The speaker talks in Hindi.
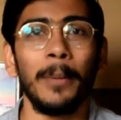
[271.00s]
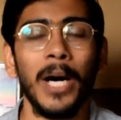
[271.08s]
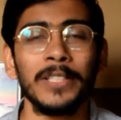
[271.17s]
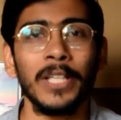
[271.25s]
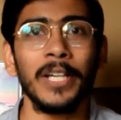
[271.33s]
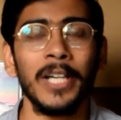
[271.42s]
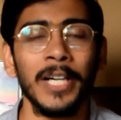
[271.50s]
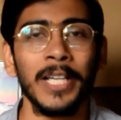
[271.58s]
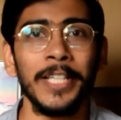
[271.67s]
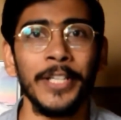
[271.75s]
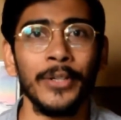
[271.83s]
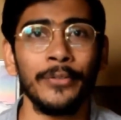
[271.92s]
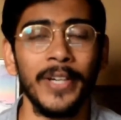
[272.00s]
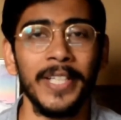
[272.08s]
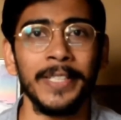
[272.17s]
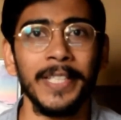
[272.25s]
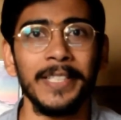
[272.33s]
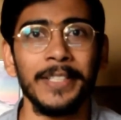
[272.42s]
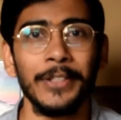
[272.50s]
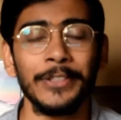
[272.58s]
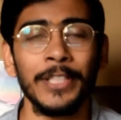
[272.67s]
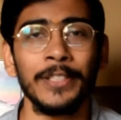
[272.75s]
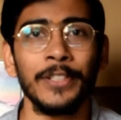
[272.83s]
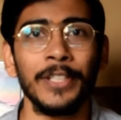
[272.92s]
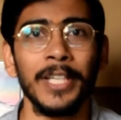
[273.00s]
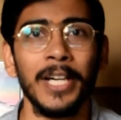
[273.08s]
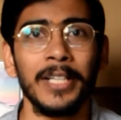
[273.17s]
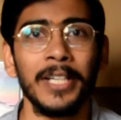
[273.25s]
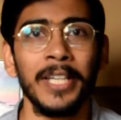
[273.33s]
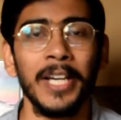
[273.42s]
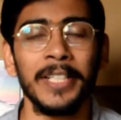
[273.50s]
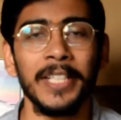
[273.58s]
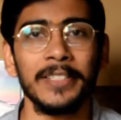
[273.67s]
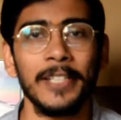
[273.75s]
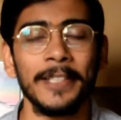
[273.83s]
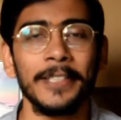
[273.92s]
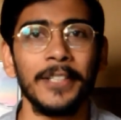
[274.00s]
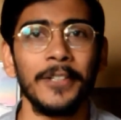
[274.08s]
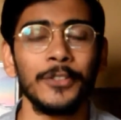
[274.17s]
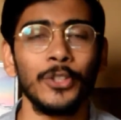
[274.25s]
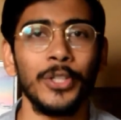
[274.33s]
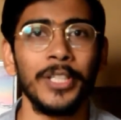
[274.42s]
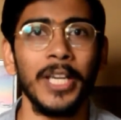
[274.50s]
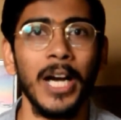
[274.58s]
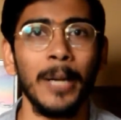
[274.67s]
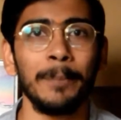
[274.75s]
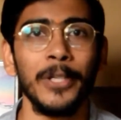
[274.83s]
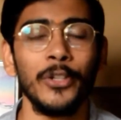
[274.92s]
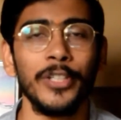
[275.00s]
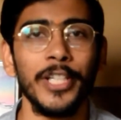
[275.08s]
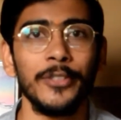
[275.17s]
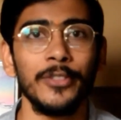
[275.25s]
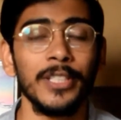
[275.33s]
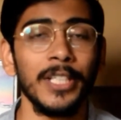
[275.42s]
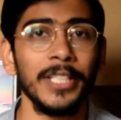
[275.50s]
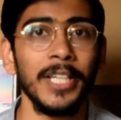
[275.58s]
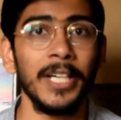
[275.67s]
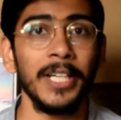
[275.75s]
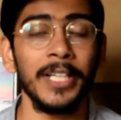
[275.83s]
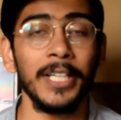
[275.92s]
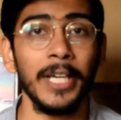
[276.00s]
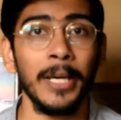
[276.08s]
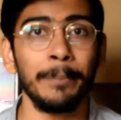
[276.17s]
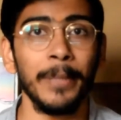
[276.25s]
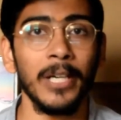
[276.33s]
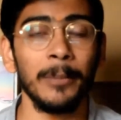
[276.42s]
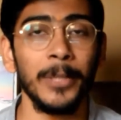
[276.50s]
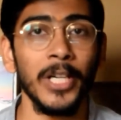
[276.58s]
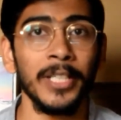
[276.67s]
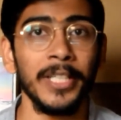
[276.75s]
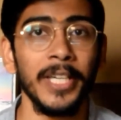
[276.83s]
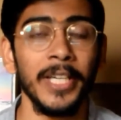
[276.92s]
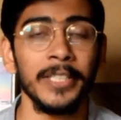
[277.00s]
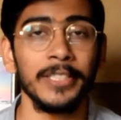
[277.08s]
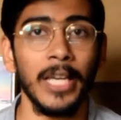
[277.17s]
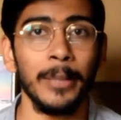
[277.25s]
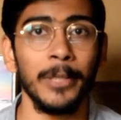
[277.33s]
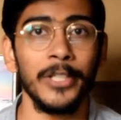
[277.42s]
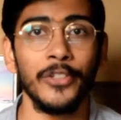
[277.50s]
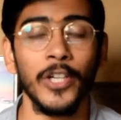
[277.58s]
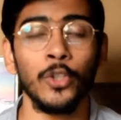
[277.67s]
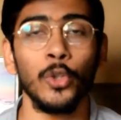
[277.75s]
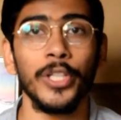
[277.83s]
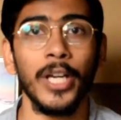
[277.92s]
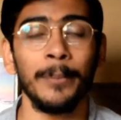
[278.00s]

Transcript: बात करें अगली और फाइनल टेलीडॉज तो ये आ रही है टेस्ला की तरफ से और यहाँ पे इन्होंने अनुल कर दिया है नया पिकअप ट्रक ये है साइबर ट्रक और